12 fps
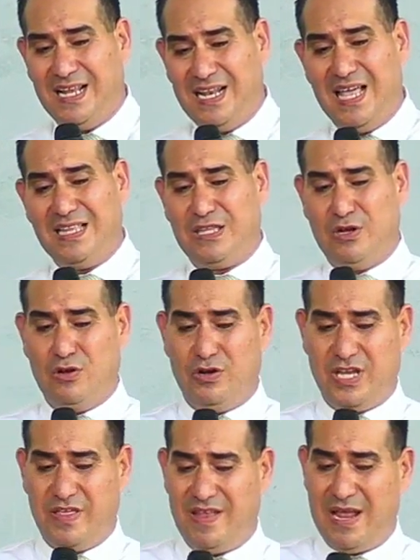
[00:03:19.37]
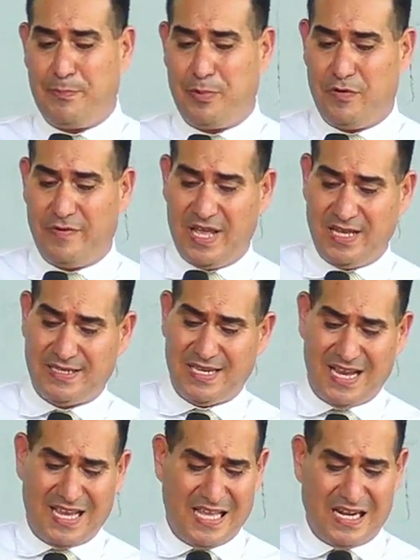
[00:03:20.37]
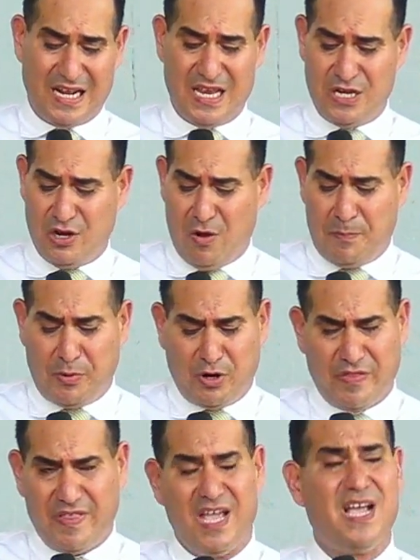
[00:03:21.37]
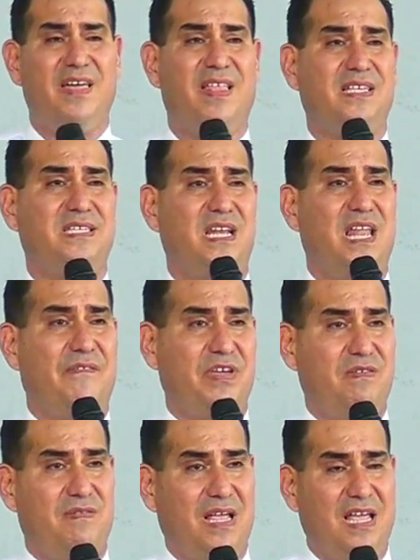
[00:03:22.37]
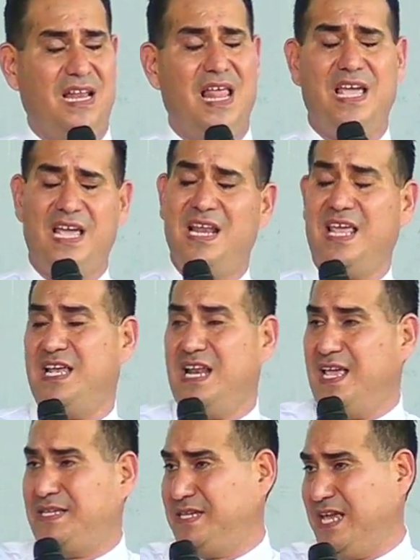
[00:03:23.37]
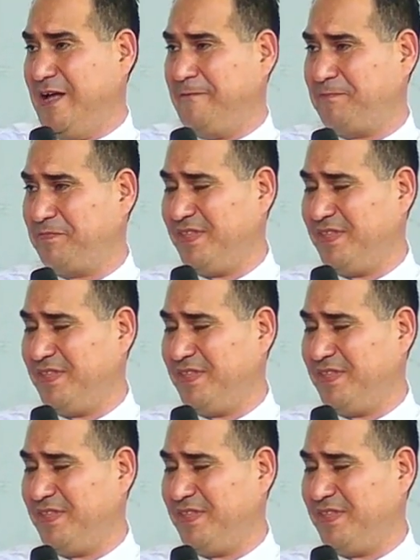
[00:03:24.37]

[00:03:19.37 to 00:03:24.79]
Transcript: la teología de la pobreza que reinó por décadas en la, Biblia, en la, iglesia.